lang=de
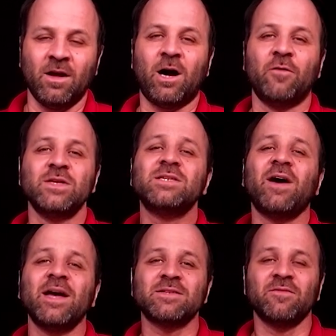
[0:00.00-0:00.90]
Auf diese
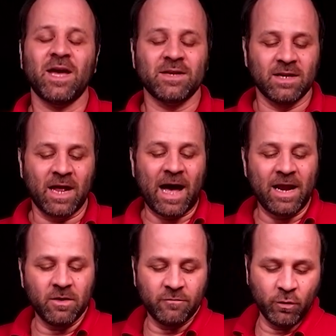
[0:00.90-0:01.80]
Weise werden
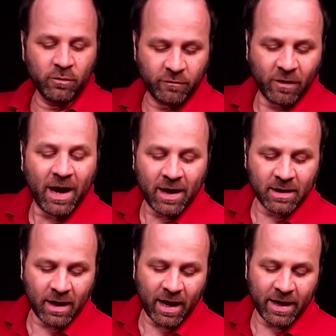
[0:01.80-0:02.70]
alle fünf
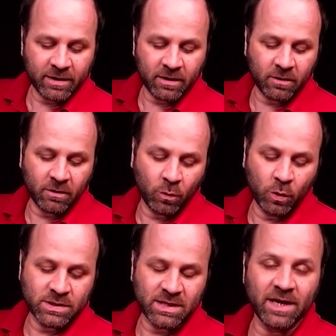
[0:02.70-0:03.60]
Fragen einer
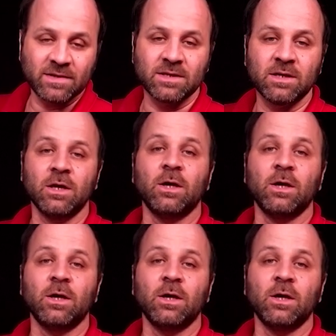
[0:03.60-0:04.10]
Rückseite